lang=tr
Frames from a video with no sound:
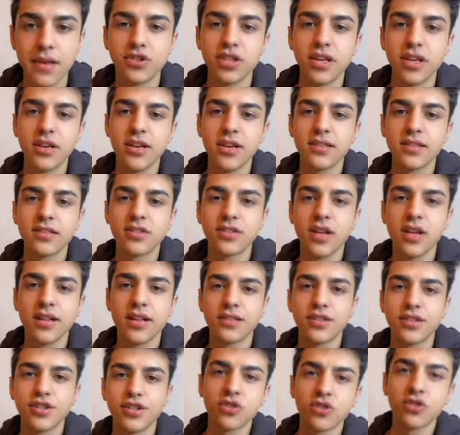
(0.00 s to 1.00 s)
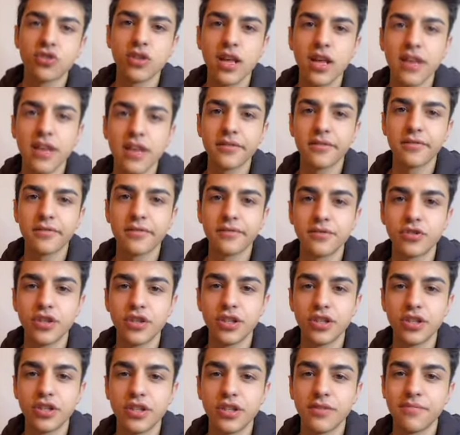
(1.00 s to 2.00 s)
Cerrah Kral teşekkürler
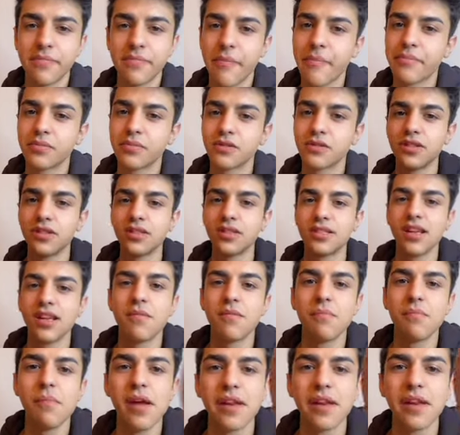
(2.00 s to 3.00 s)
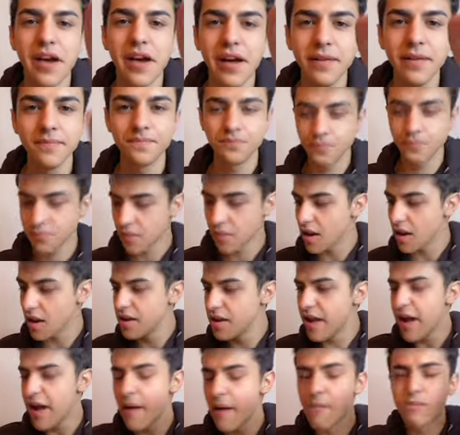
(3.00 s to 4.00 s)
şey için. Kızlarım bana.
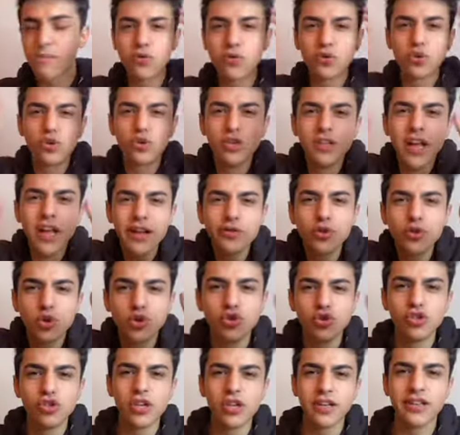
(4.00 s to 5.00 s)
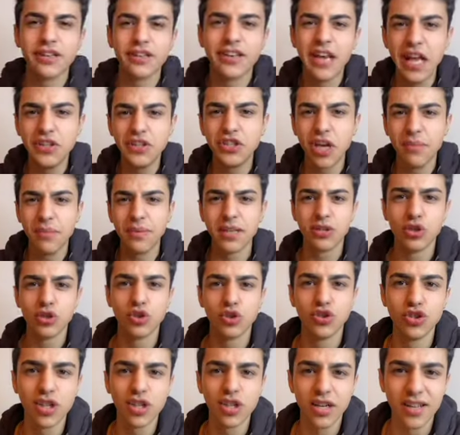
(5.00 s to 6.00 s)
Ya bu ne düşüncedir? Neçe bir
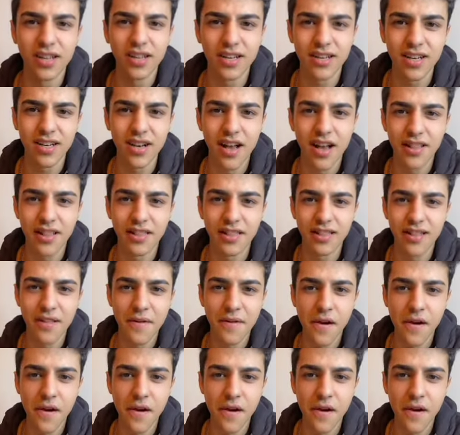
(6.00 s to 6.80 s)
düşüncedir kral?